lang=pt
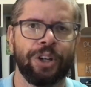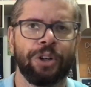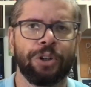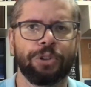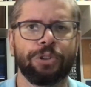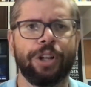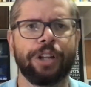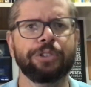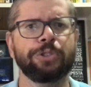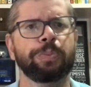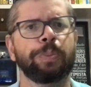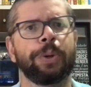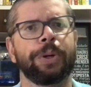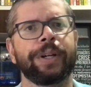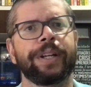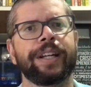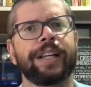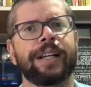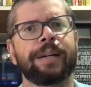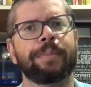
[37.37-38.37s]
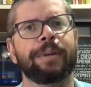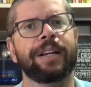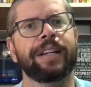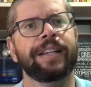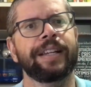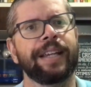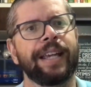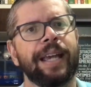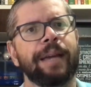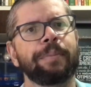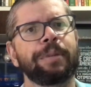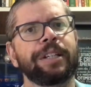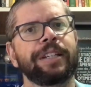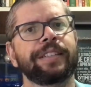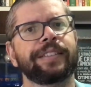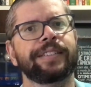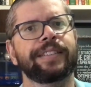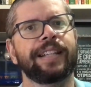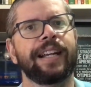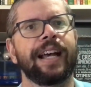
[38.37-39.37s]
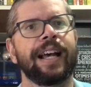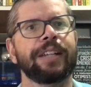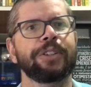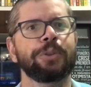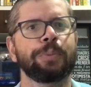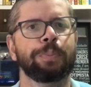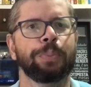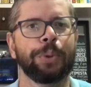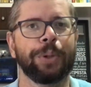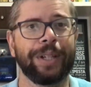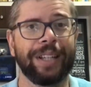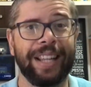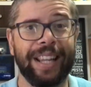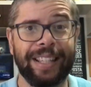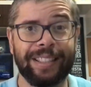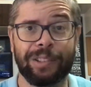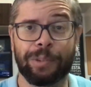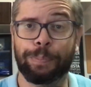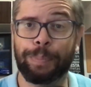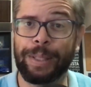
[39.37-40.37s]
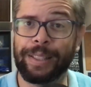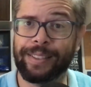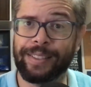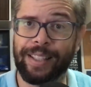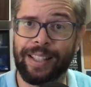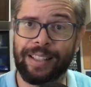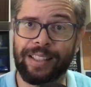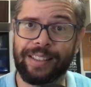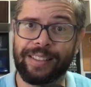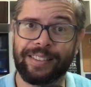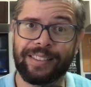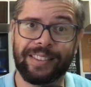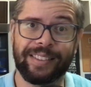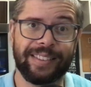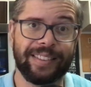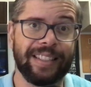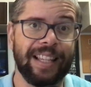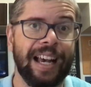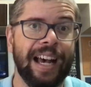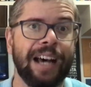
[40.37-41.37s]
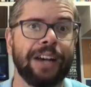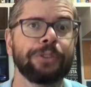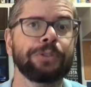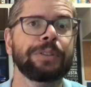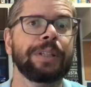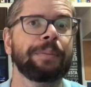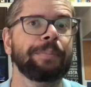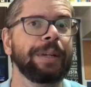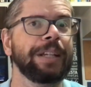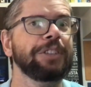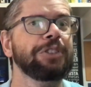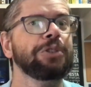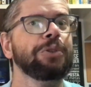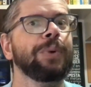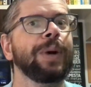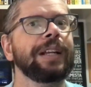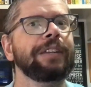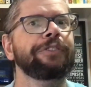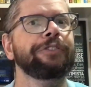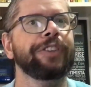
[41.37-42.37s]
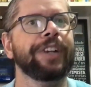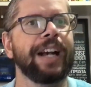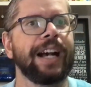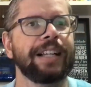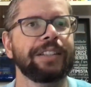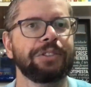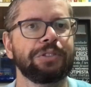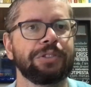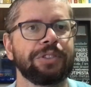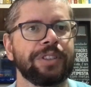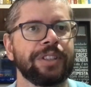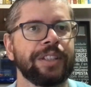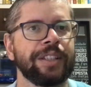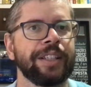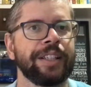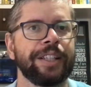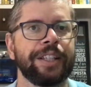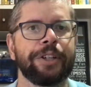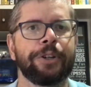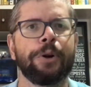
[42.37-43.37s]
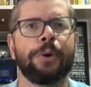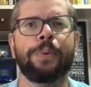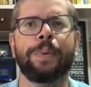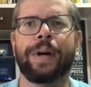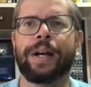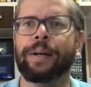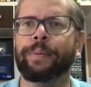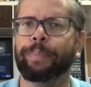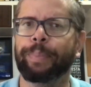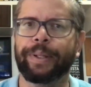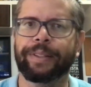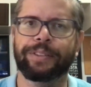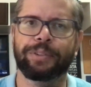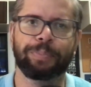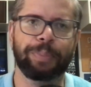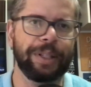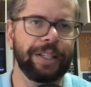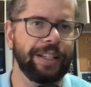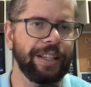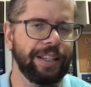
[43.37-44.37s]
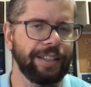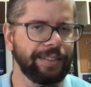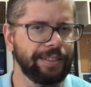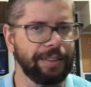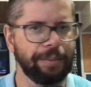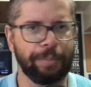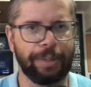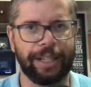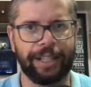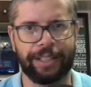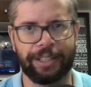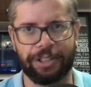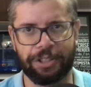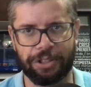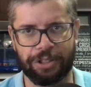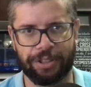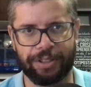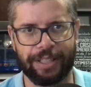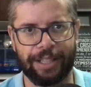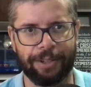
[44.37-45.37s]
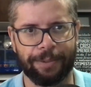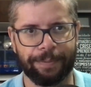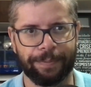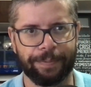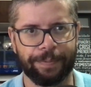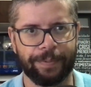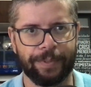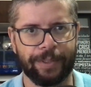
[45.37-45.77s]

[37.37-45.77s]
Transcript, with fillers: O nosso programa é ministrado por especialistas altamente qualificados e com ampla experiência em marketing digital.